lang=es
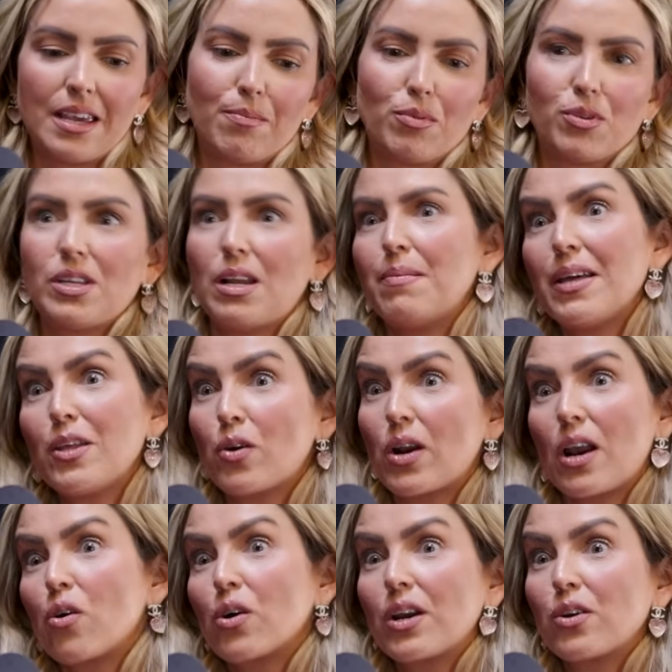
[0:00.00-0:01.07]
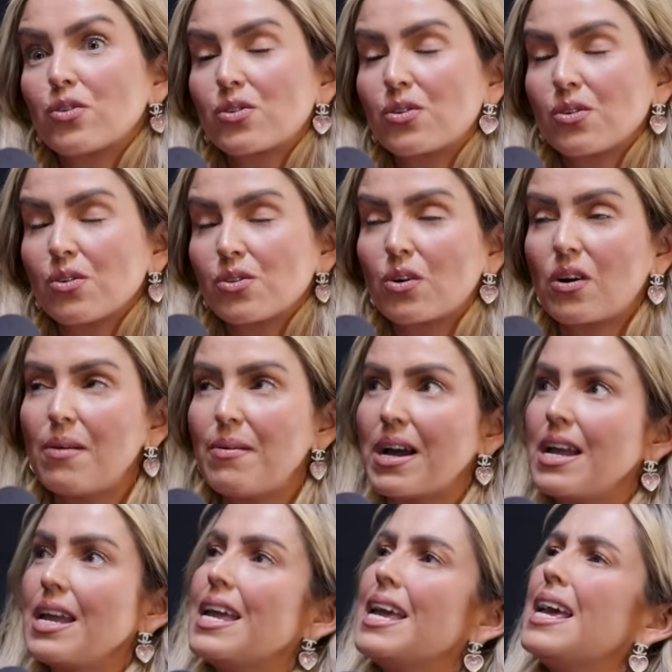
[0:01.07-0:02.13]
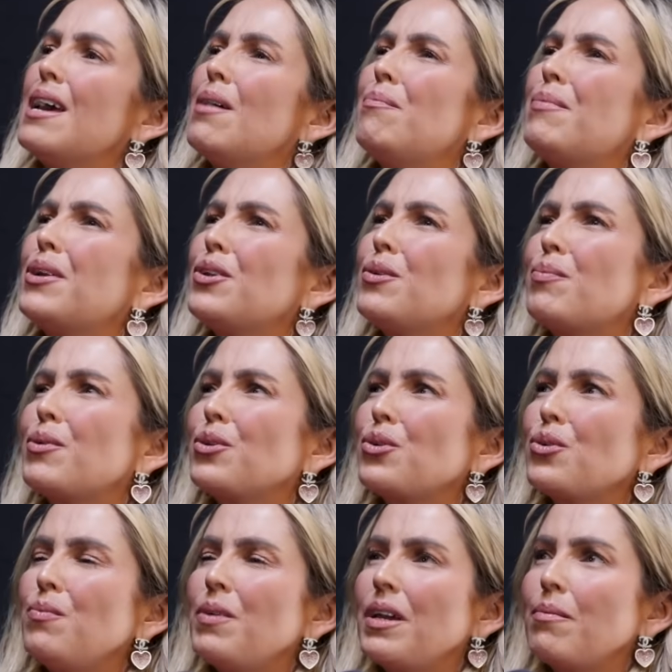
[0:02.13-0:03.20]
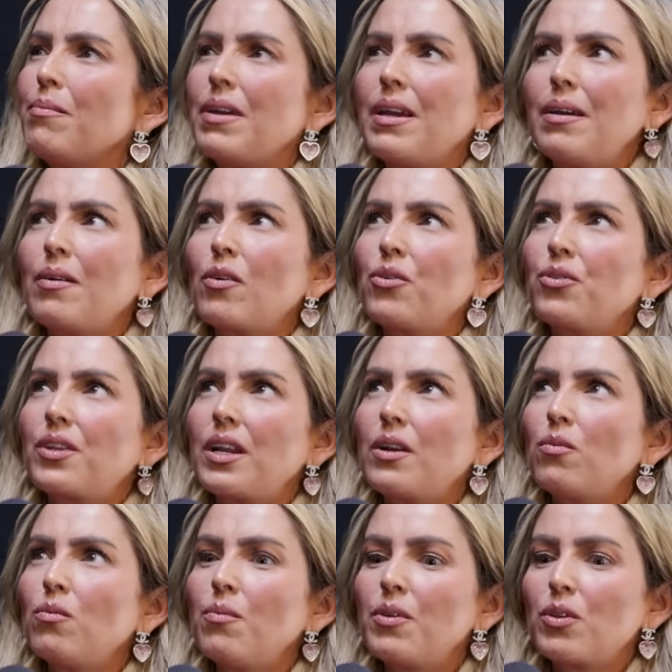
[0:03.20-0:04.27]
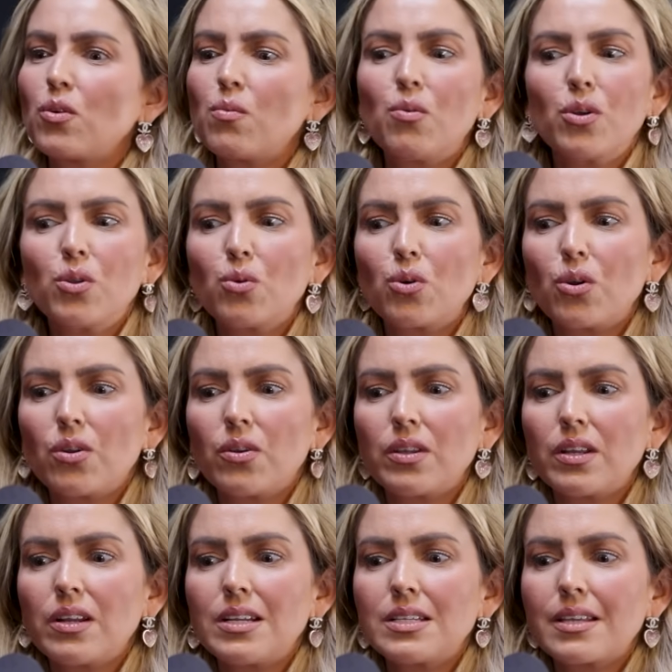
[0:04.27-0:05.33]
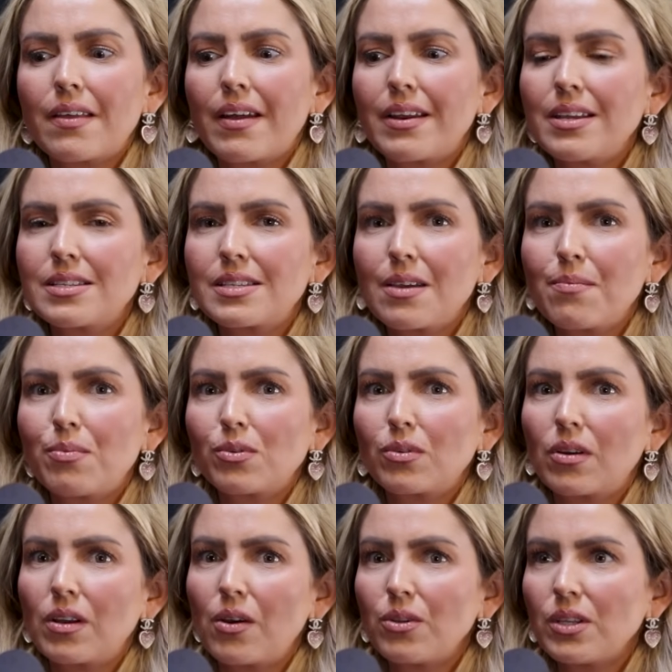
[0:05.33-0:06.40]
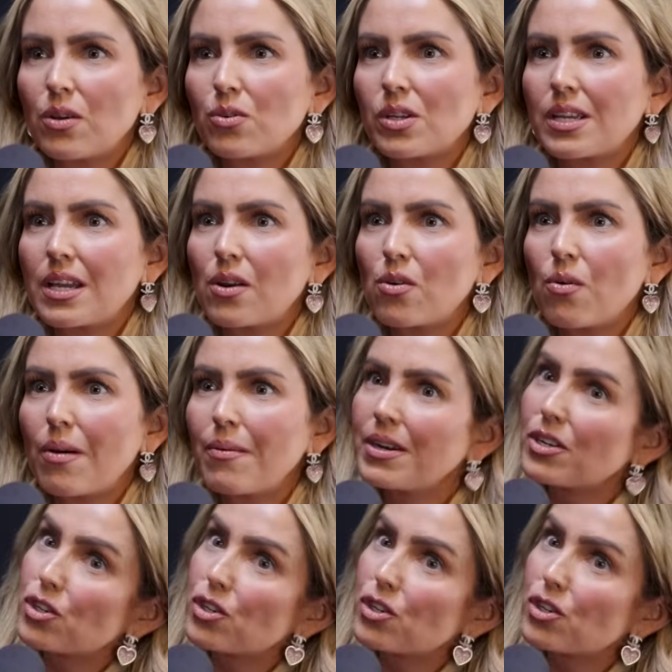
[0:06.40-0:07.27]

pues del medio era lo que nos, nos tocaba. Pero de pronto me, encontré en un momento muy duro donde le decía a Dani, es que pues qué onda, o sea, ya no va a haber